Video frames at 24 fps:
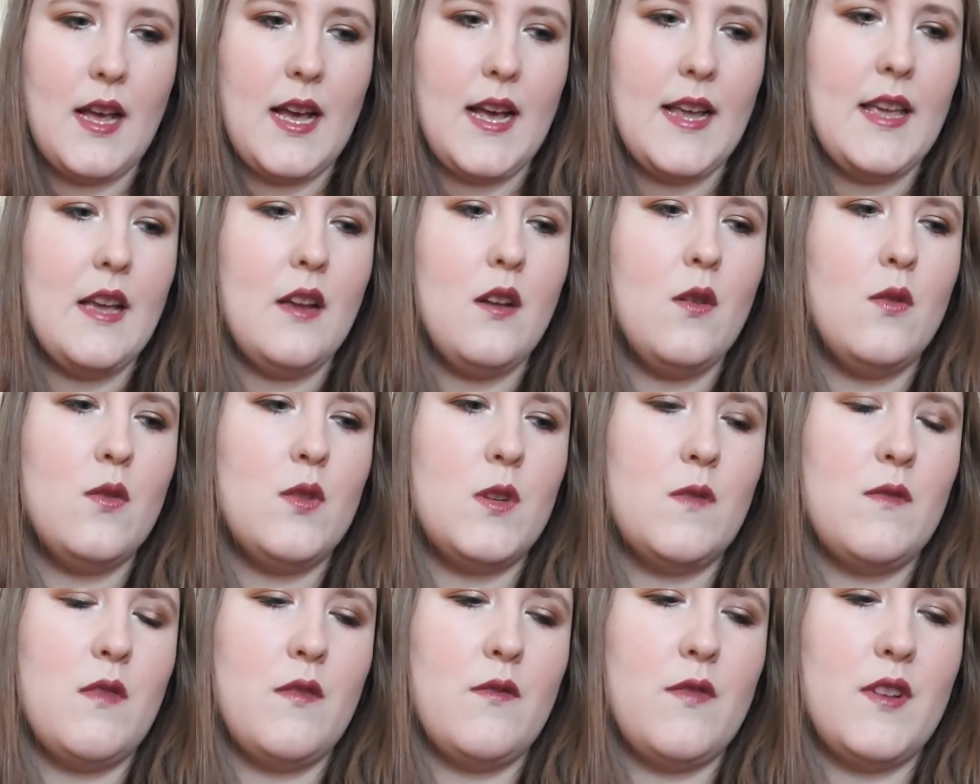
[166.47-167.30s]
a ja go
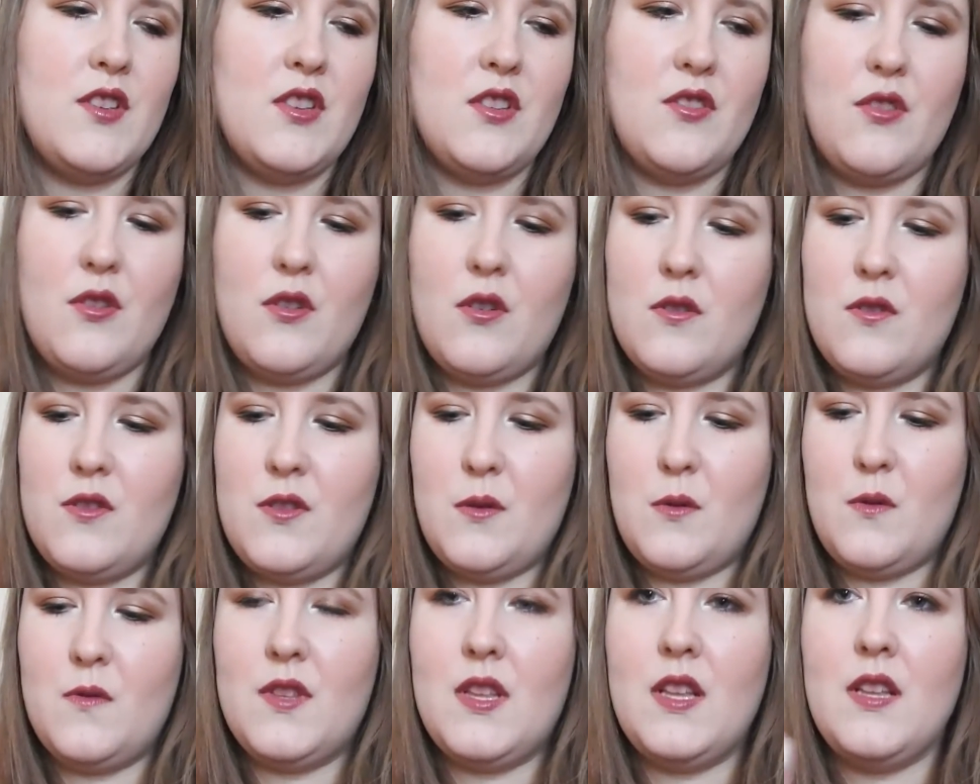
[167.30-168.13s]
używam właśnie do
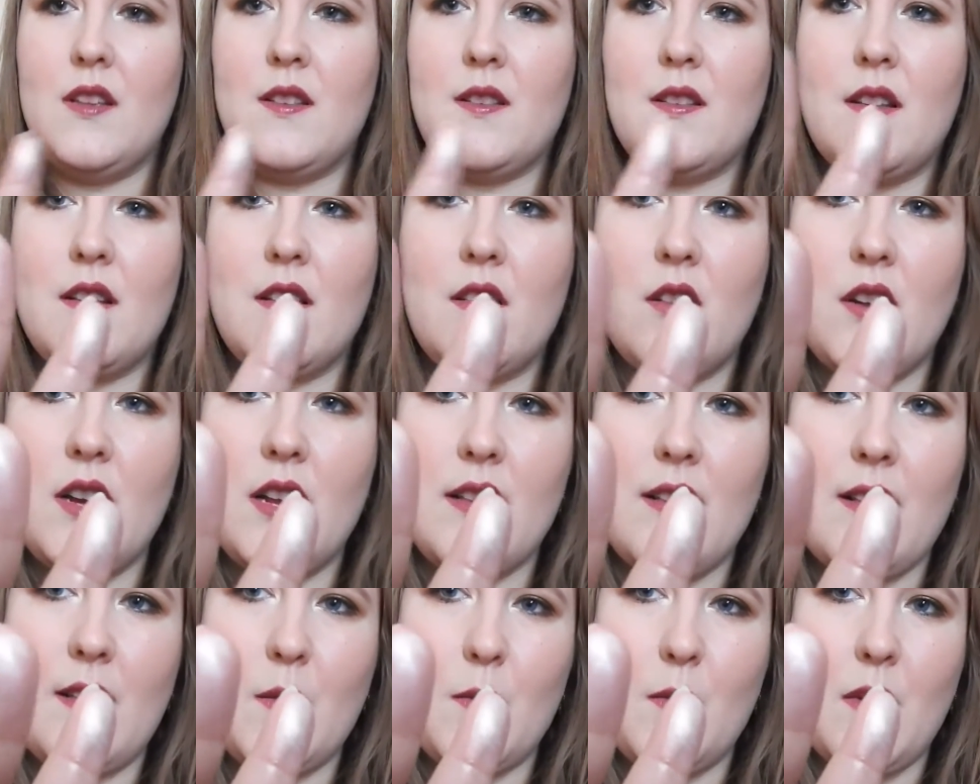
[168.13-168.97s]
kącików. Ten jest
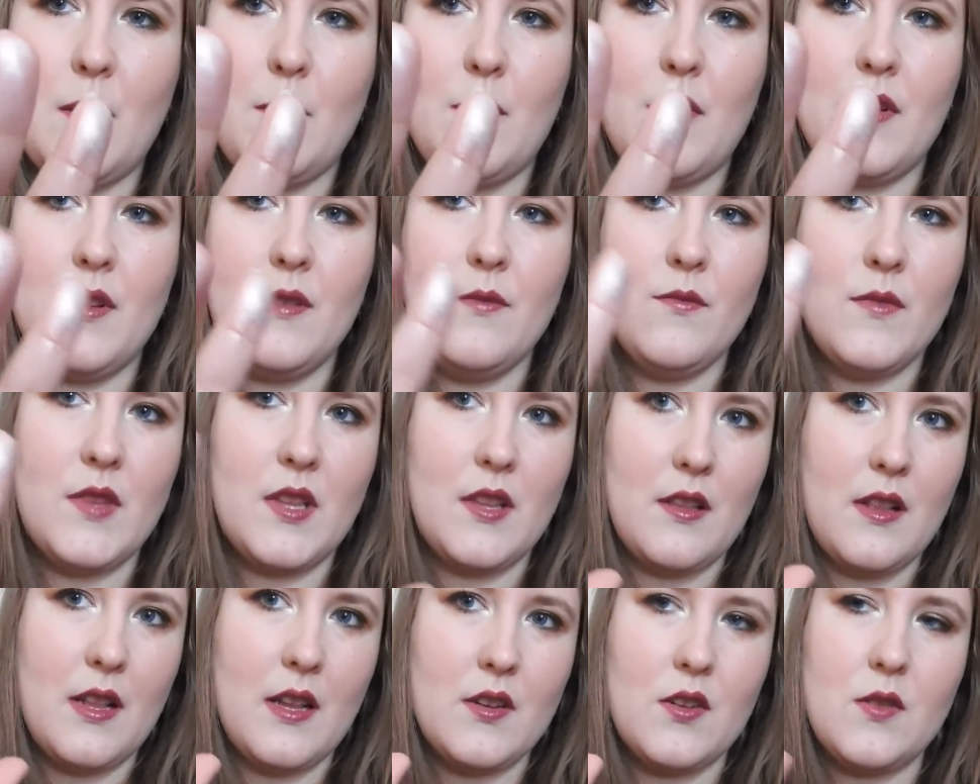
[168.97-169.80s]
trochę za słaby,
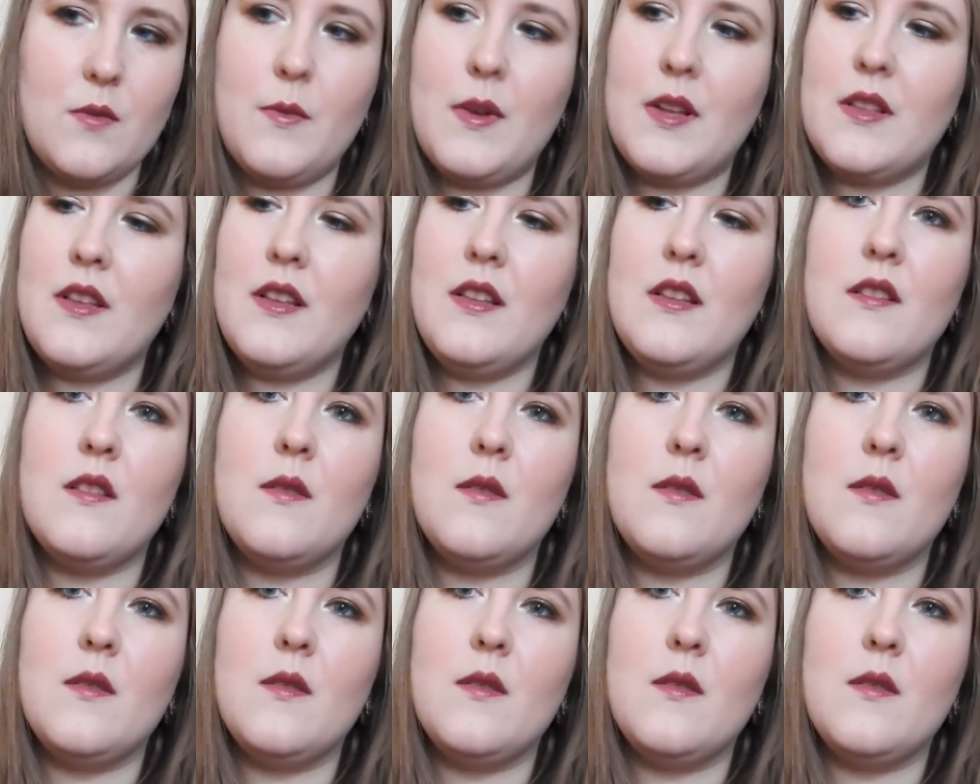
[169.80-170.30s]
ten lunch money,